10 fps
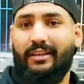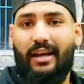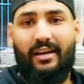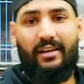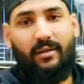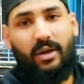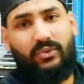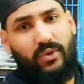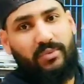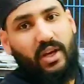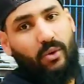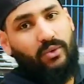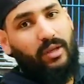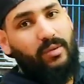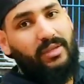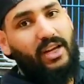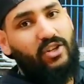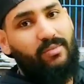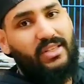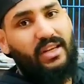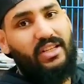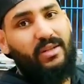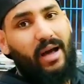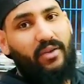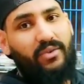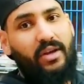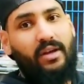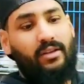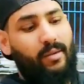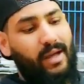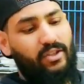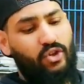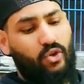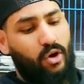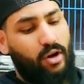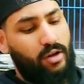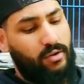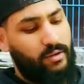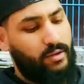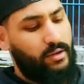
ده المطفي بتاعه تمام كده عشان بس الناس تبقى عارفه طبعا دي شكاره